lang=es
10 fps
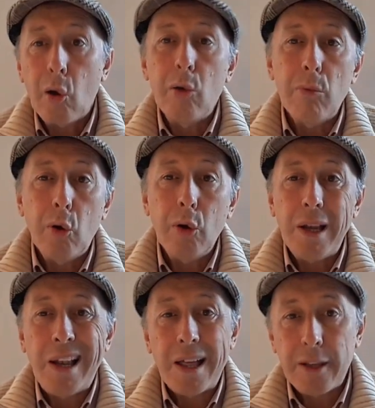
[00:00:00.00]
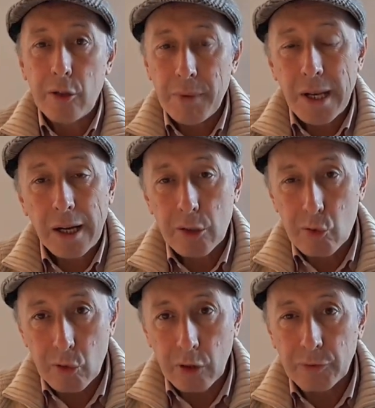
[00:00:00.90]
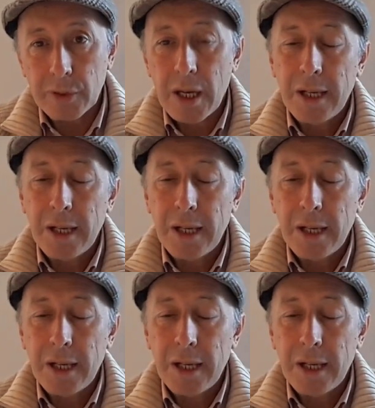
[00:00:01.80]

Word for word: como la denomina Gerchunov,